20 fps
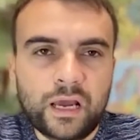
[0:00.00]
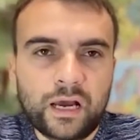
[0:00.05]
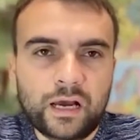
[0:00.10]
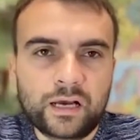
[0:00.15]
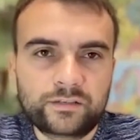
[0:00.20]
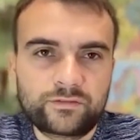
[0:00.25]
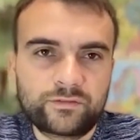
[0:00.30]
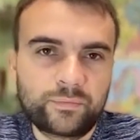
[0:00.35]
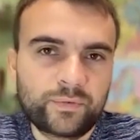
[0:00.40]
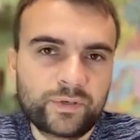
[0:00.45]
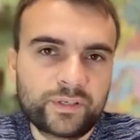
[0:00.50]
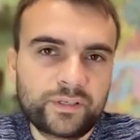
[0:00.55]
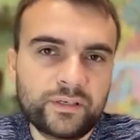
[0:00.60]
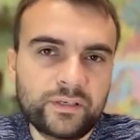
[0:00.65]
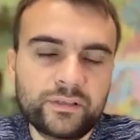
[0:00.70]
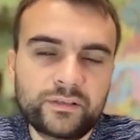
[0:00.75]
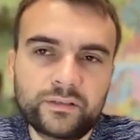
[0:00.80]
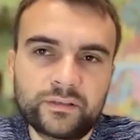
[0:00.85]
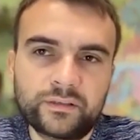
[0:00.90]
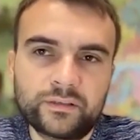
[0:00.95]

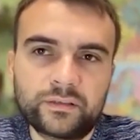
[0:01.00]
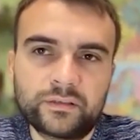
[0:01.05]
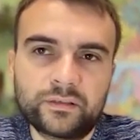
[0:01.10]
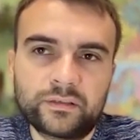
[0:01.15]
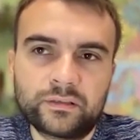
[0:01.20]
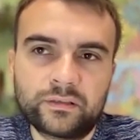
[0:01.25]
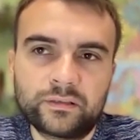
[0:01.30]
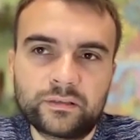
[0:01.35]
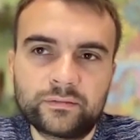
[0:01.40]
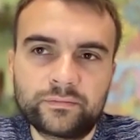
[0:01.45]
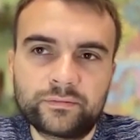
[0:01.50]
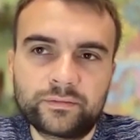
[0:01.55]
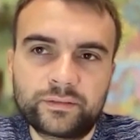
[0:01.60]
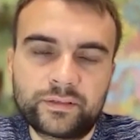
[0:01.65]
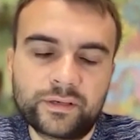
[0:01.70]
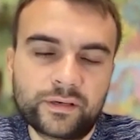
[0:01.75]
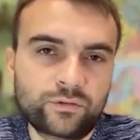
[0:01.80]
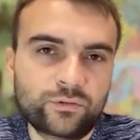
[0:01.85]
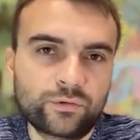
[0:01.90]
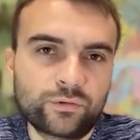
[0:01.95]
освободить э,
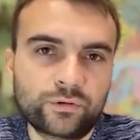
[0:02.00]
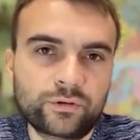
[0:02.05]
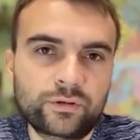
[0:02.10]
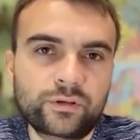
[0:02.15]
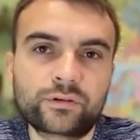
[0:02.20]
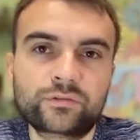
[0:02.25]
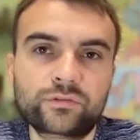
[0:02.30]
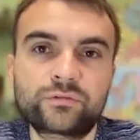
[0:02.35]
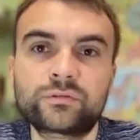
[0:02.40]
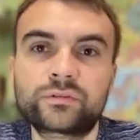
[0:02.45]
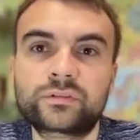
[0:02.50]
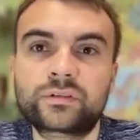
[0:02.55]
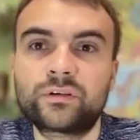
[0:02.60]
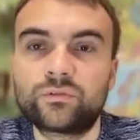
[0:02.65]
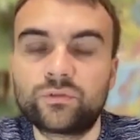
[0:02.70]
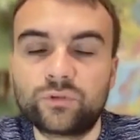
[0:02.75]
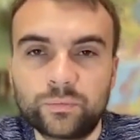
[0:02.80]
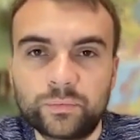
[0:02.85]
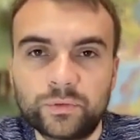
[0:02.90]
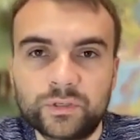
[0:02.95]
территорию Херсонской
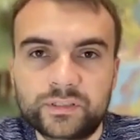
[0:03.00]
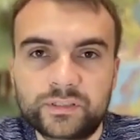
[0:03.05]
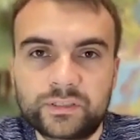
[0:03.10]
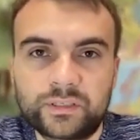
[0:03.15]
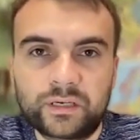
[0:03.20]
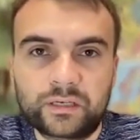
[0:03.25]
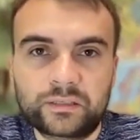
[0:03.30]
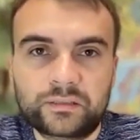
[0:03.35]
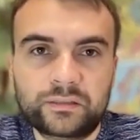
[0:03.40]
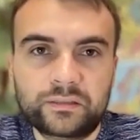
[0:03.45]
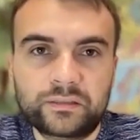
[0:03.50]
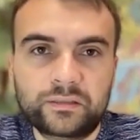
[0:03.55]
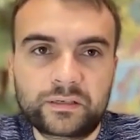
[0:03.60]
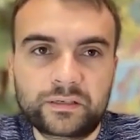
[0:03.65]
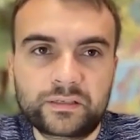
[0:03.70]
области от э,